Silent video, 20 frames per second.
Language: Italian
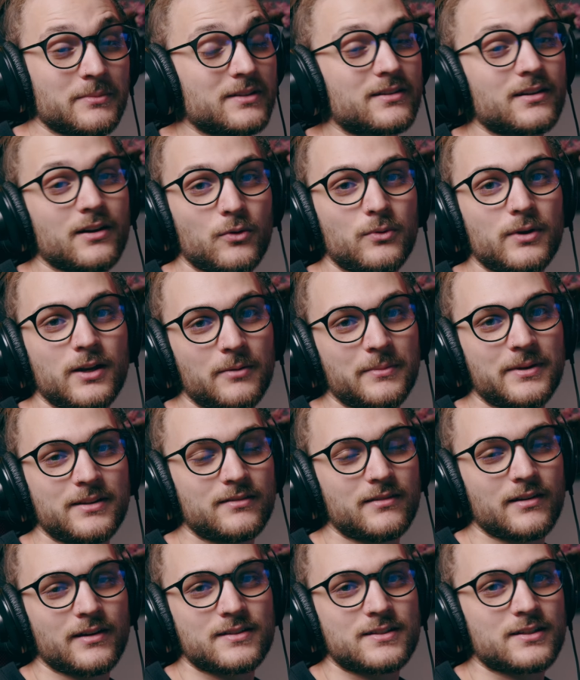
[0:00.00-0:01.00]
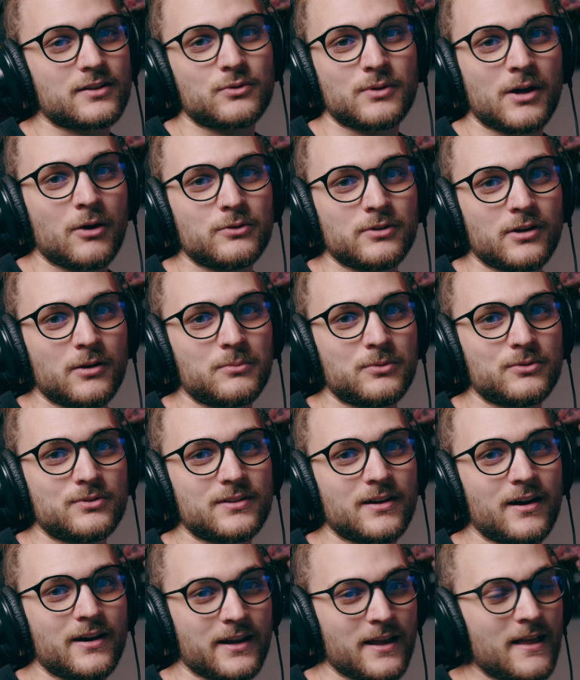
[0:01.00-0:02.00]
tranquillamente essere un audio a
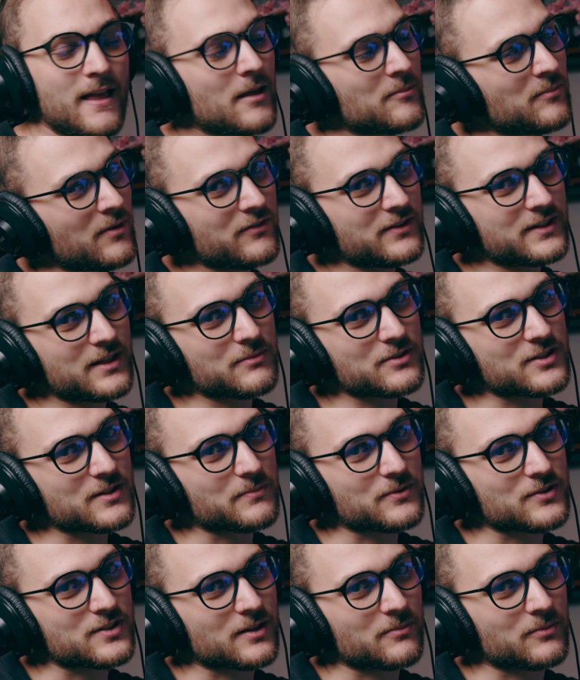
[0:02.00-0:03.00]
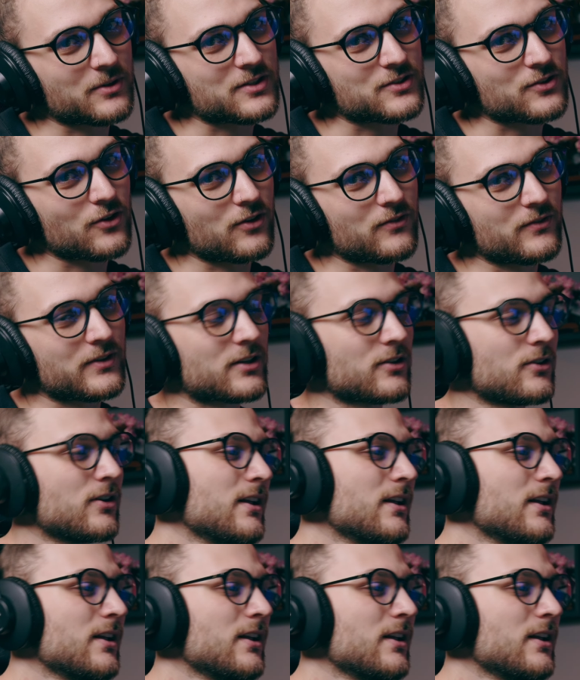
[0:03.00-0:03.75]
buttare, ma vediamo se possiamo risolverlo.